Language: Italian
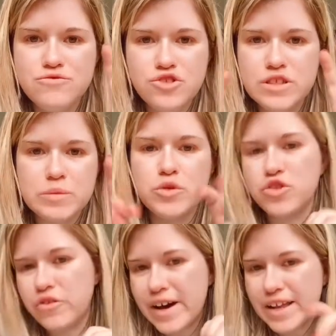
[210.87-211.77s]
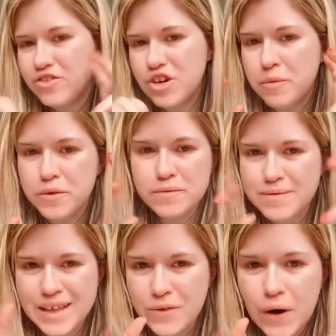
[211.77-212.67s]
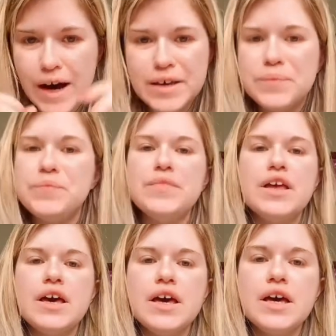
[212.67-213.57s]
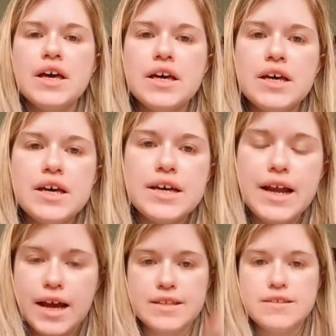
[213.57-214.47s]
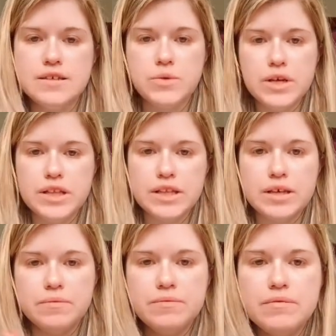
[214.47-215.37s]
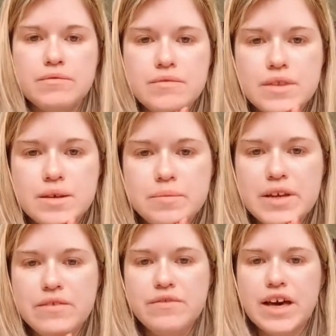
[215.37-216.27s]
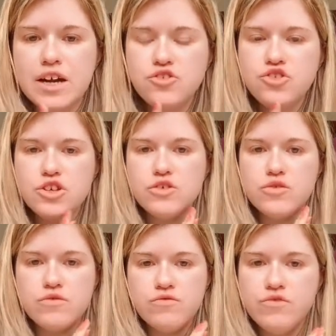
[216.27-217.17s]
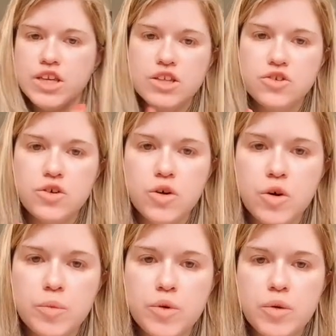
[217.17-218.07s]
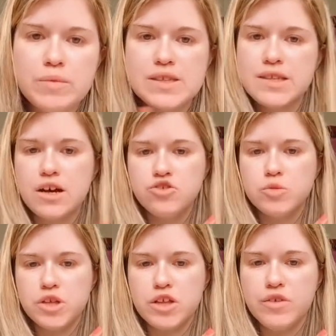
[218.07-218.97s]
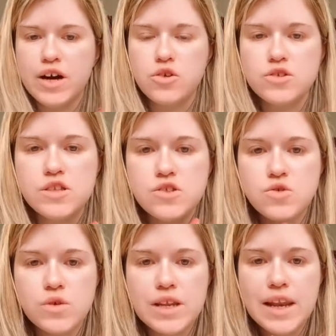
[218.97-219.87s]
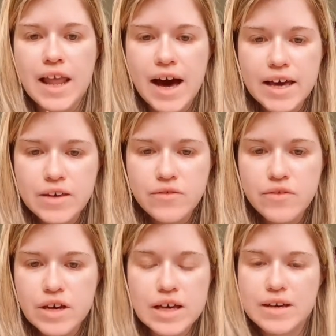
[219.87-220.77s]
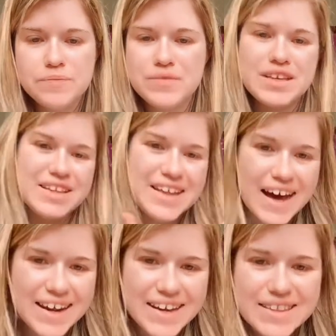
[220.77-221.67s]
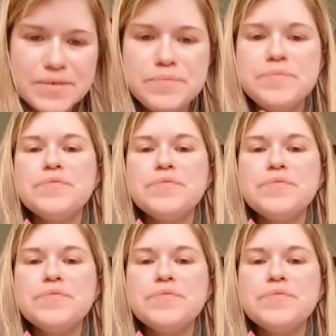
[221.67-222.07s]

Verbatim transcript: ci si può trovare, diciamo, nei guai. Ragazzi, quindi per inviarci un video oppure un messaggio potete farlo stesso in live e in direct